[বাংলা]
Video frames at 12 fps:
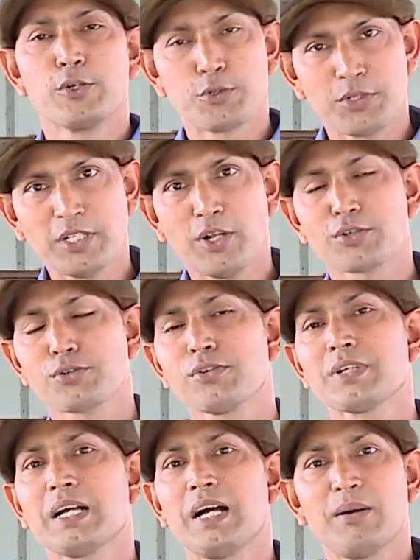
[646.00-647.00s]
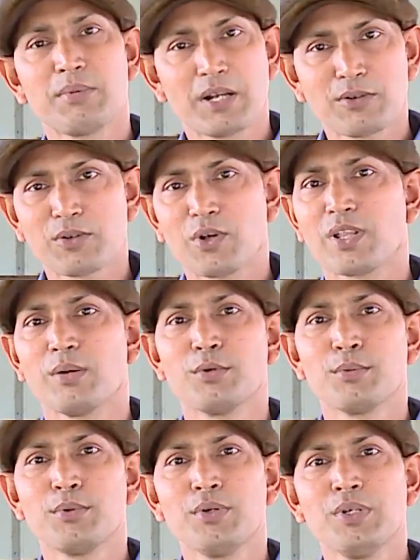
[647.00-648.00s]
সুধী দর্শক আমরা এখন কথা
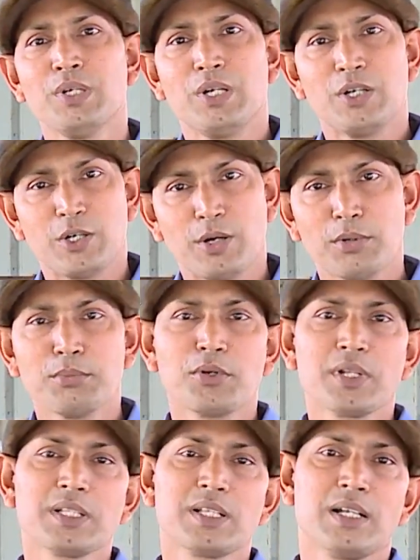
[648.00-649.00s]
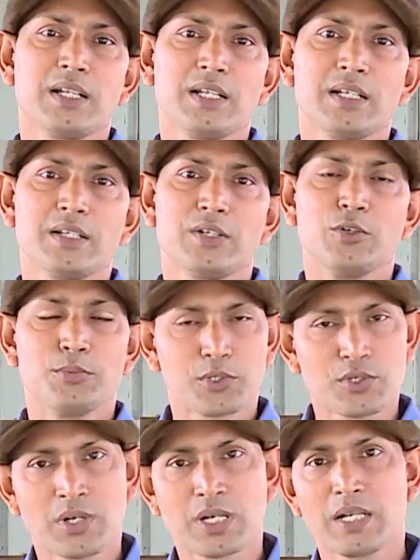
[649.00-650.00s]
বলবো ডবলমোরিং থানার
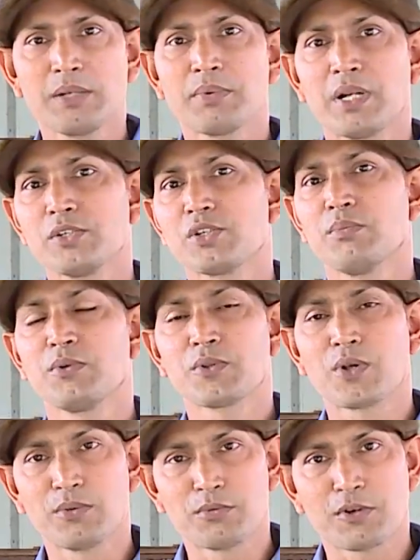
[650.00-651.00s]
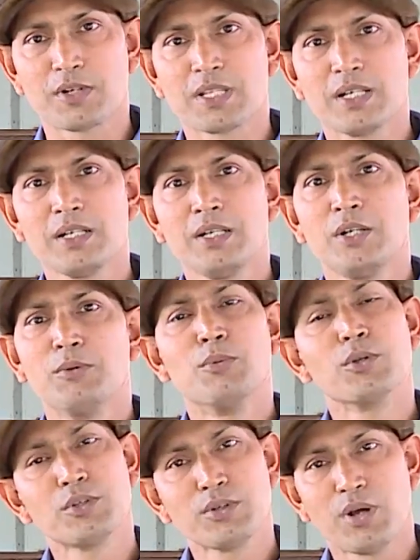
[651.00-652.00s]
উপসহকারী প্রাণী সম্পদ কর্মকর্তা
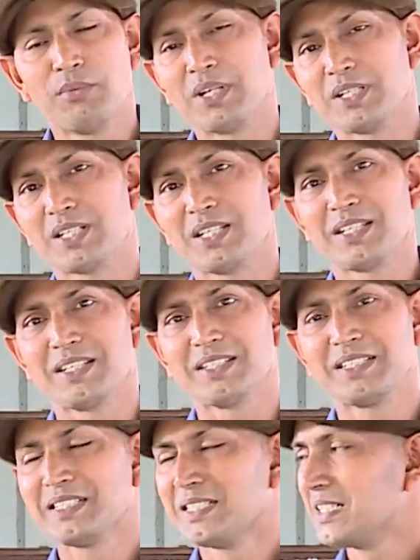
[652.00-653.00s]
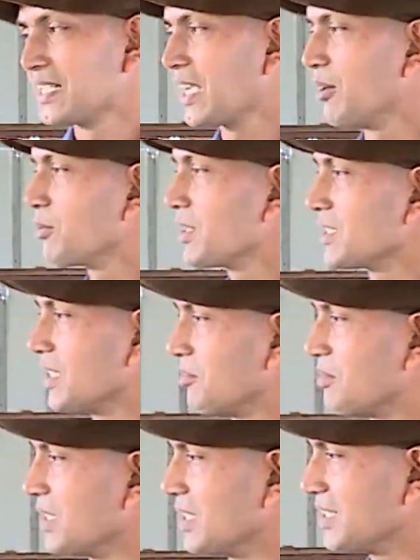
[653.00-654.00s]
মতিউর রহমানের সাথে কেমন আছেন
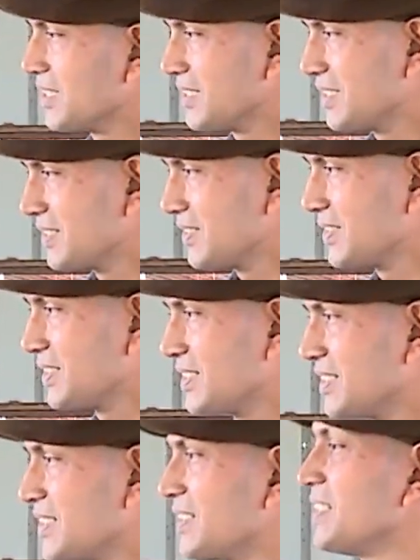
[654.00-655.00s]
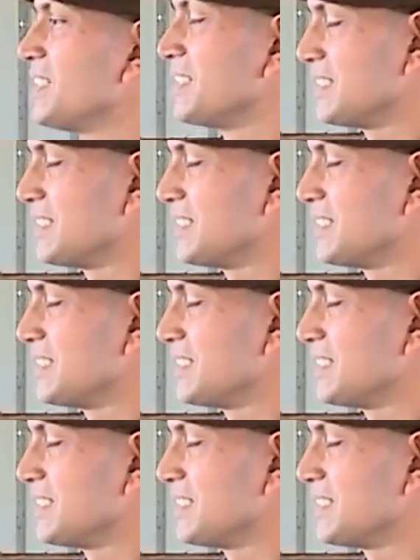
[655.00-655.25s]
আপনি জি ভালো আছেন আপনি ভালো আছেন